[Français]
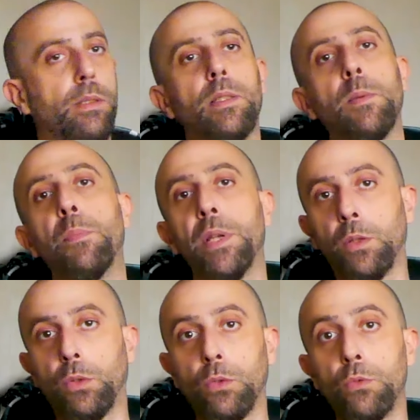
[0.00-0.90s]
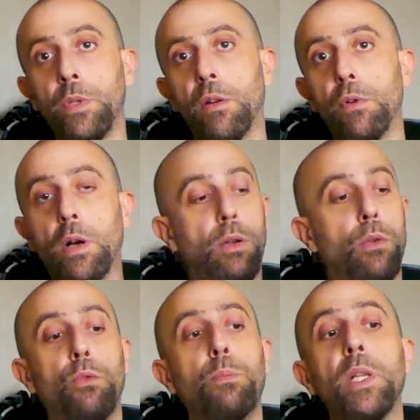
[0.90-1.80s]
c'est bien entendu d'avoir
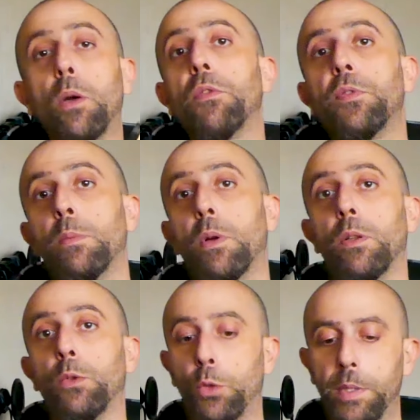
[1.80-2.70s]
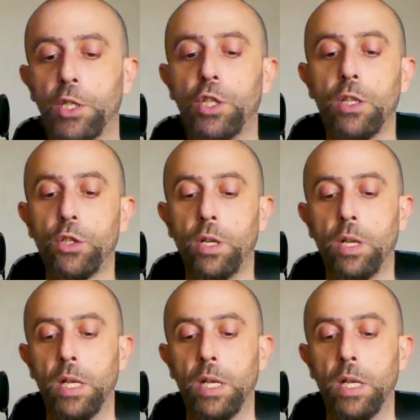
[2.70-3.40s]
une microfibre de séchage.